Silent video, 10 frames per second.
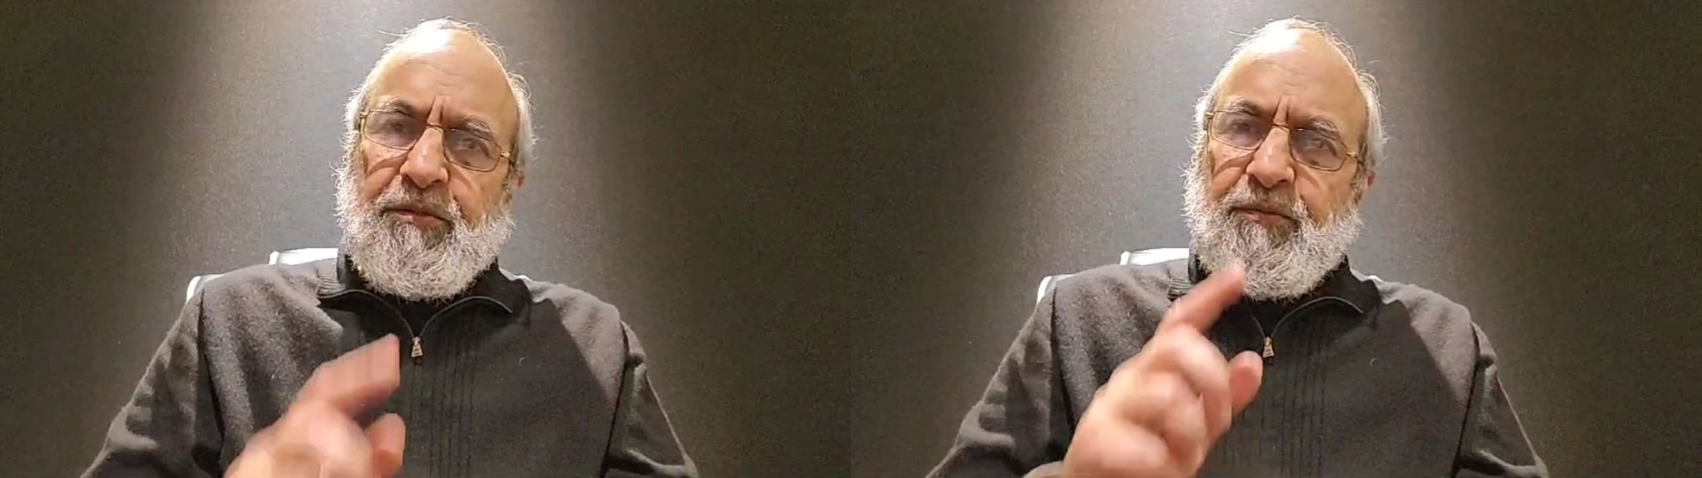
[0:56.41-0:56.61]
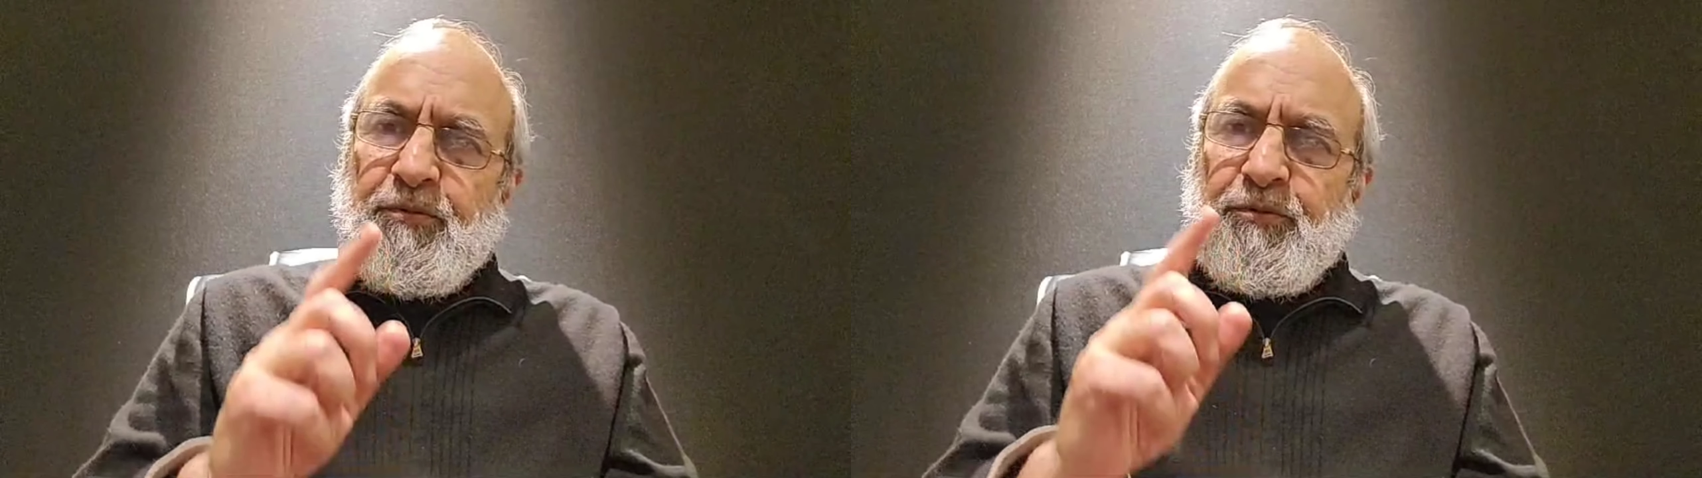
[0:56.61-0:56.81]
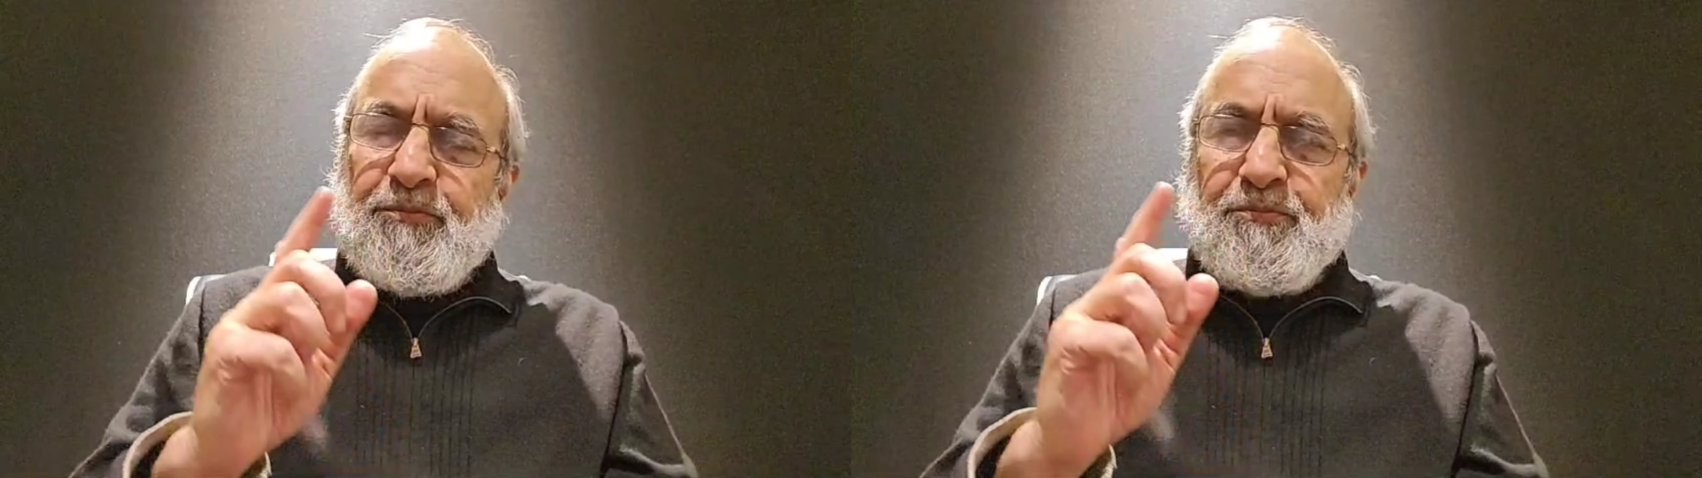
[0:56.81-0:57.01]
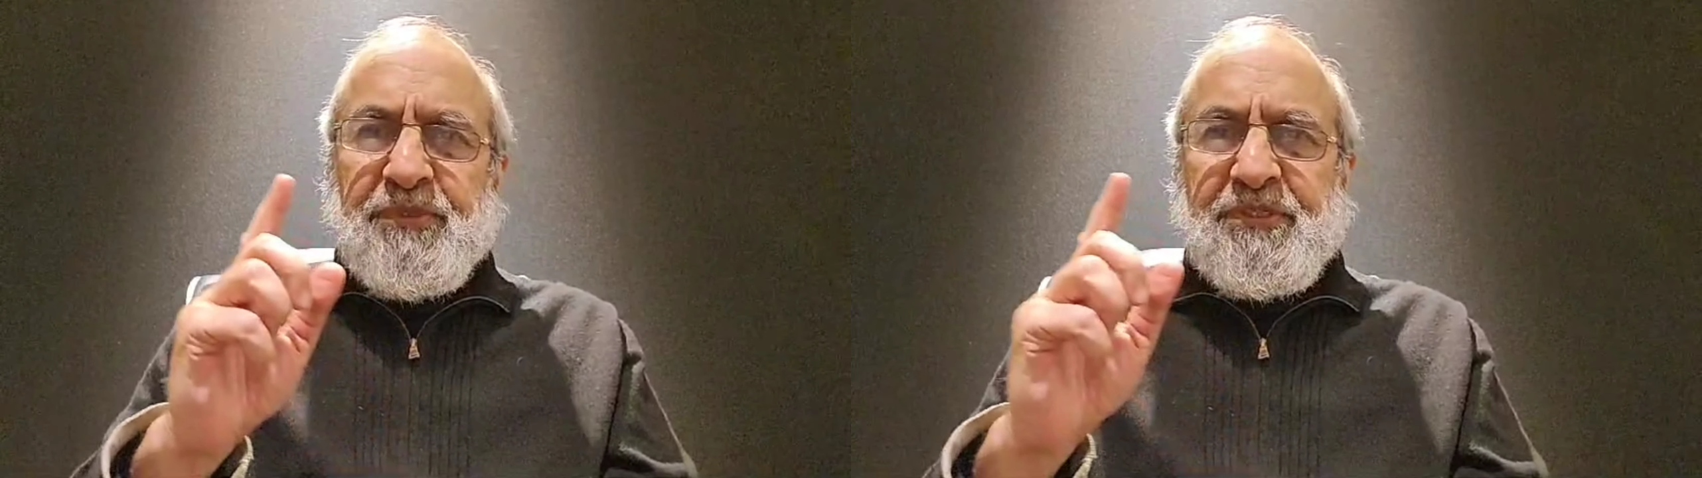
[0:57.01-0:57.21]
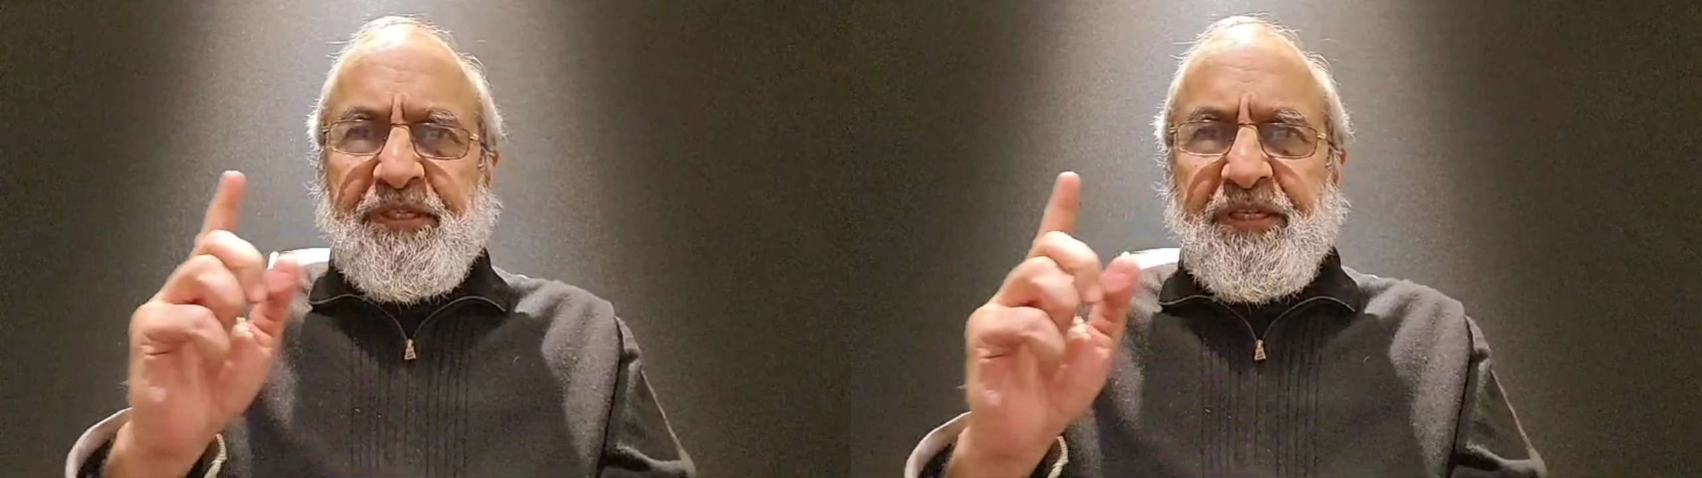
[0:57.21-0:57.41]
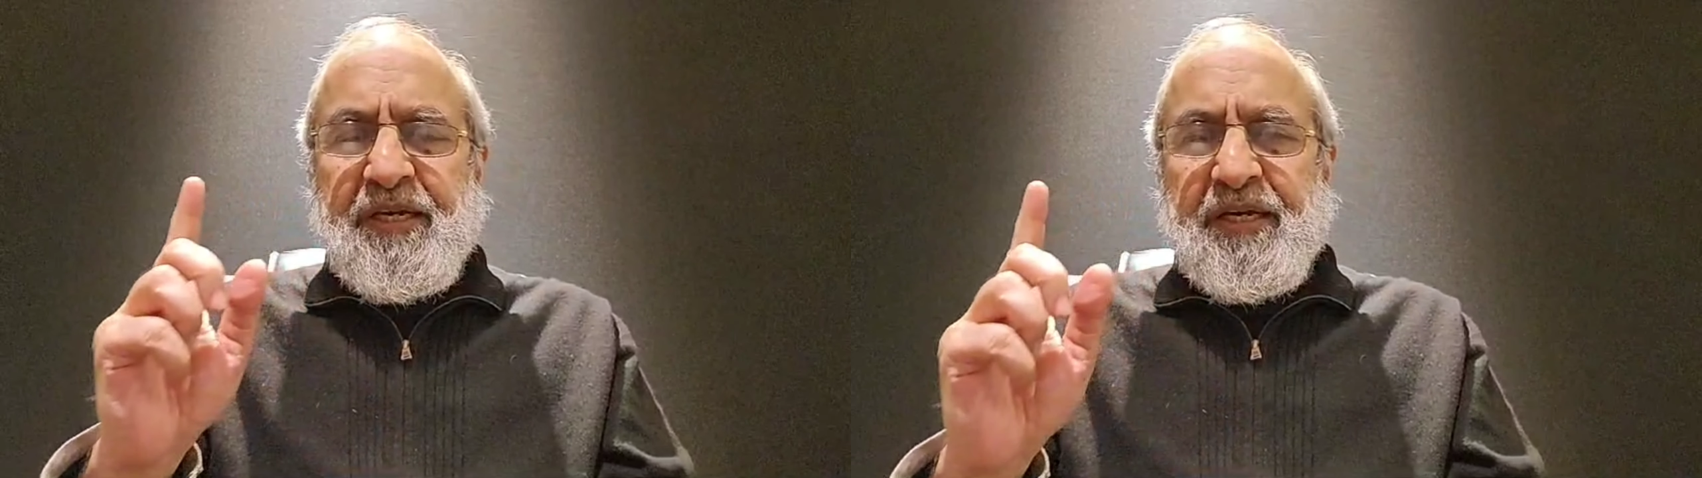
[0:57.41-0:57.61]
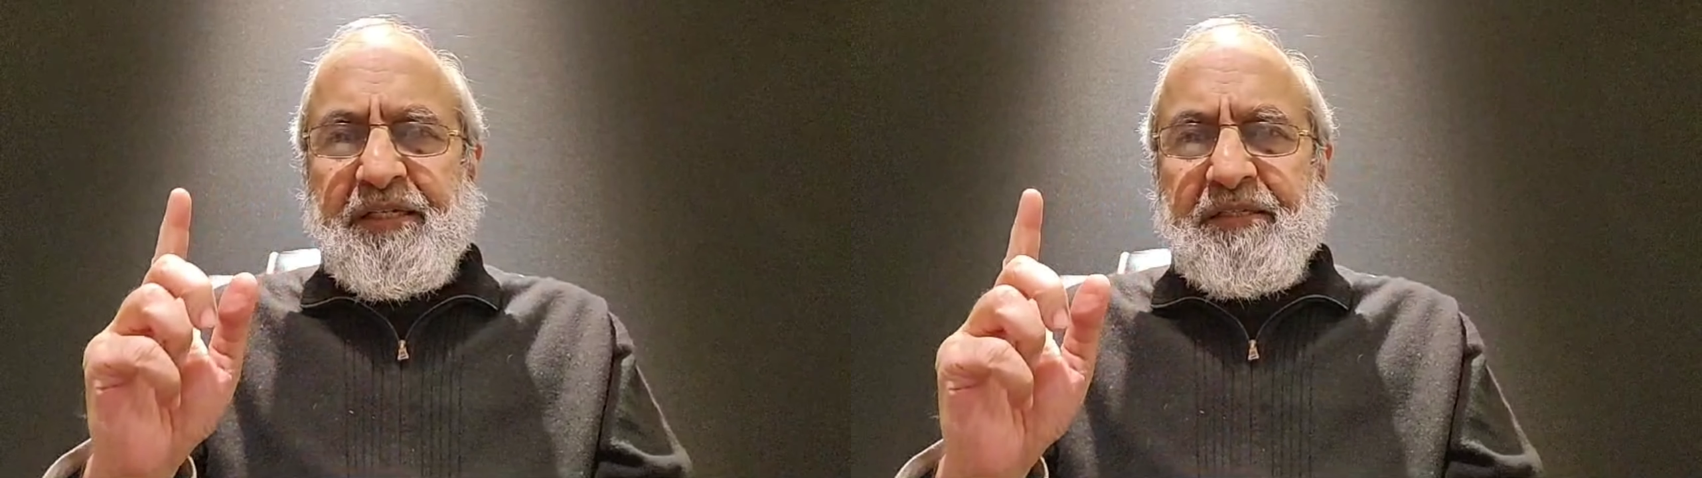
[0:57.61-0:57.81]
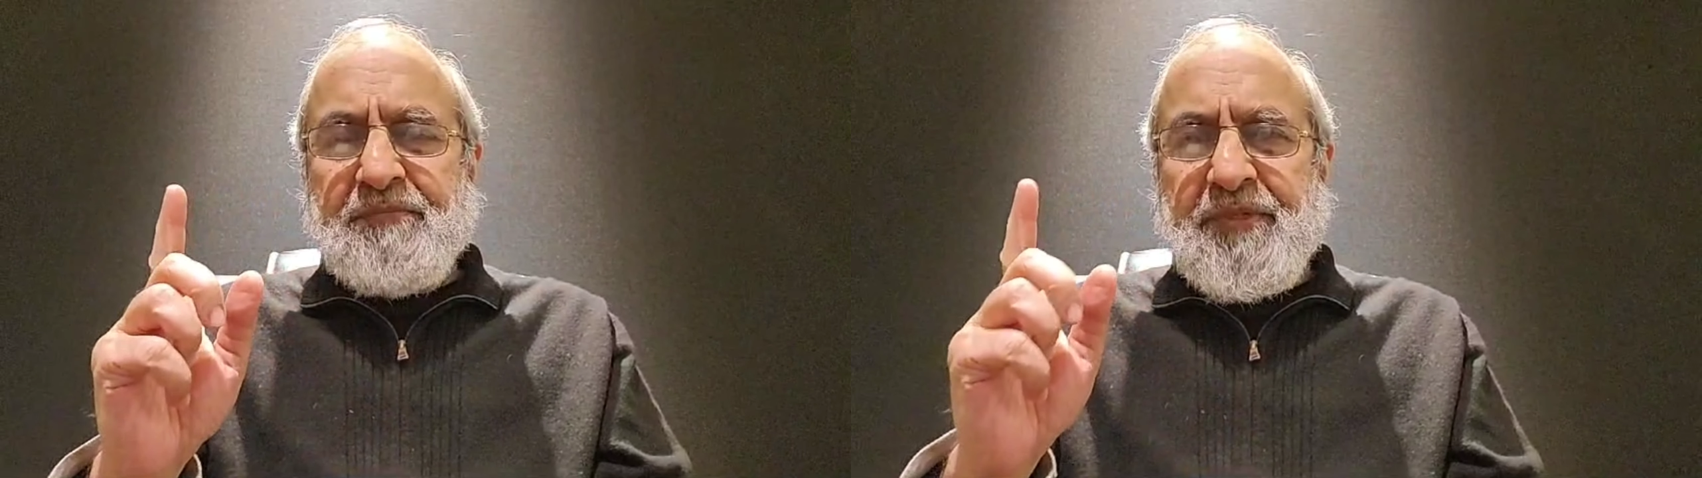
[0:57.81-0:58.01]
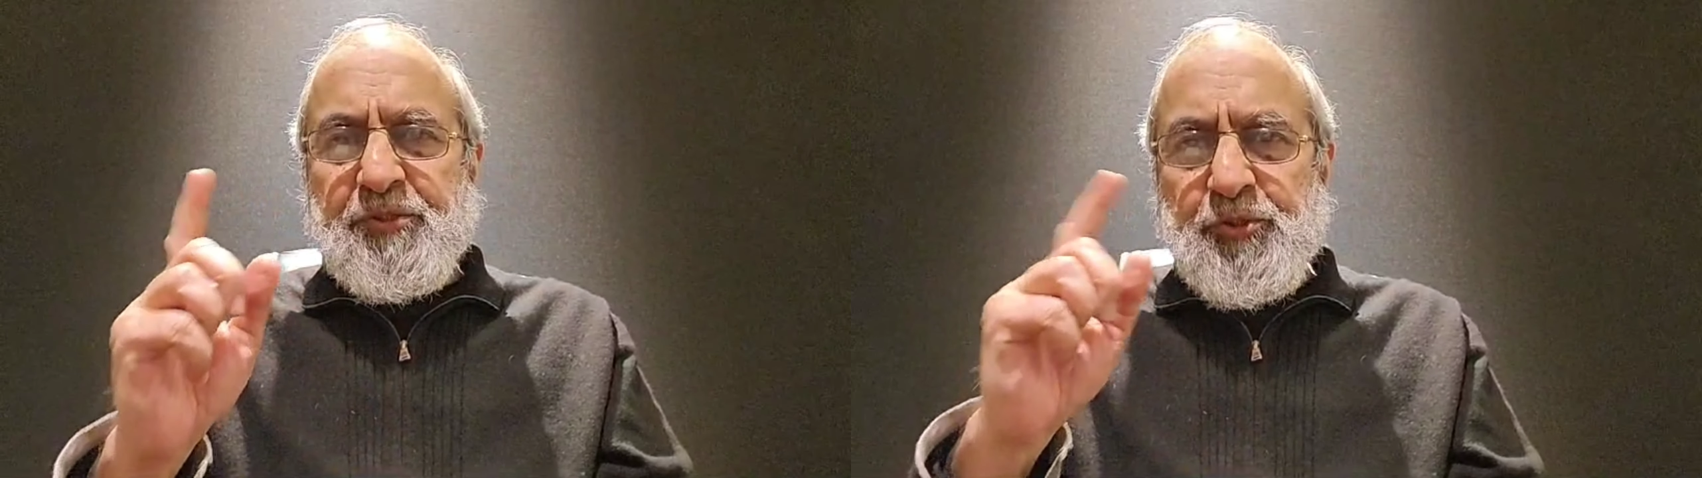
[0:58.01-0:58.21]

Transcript: वो जो पिछली आयत में